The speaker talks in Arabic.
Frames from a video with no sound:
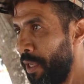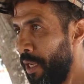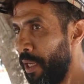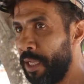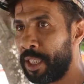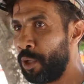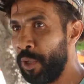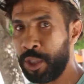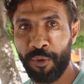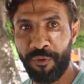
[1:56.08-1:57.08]
للعرس
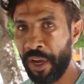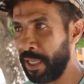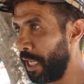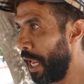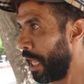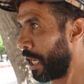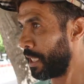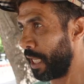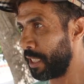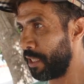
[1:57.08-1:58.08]
وين تشوف فيها انت
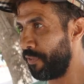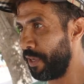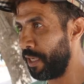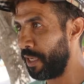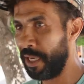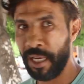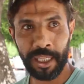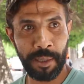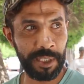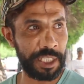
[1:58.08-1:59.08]
العلاقات العاطفيه
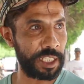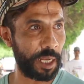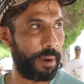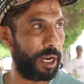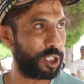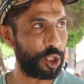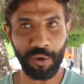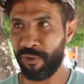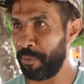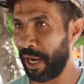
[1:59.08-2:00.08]
انت مش تنسى قبل انت
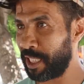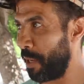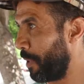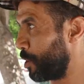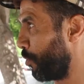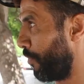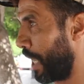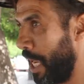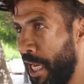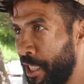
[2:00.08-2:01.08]
تشوفهم براتسي براتسو في
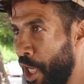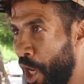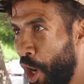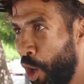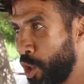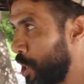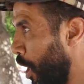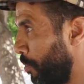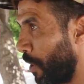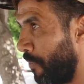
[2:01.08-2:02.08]
الكياس وخزر
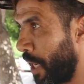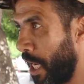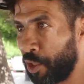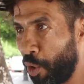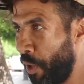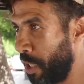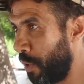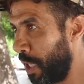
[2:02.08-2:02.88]
لهم تو في الكياس كل واحد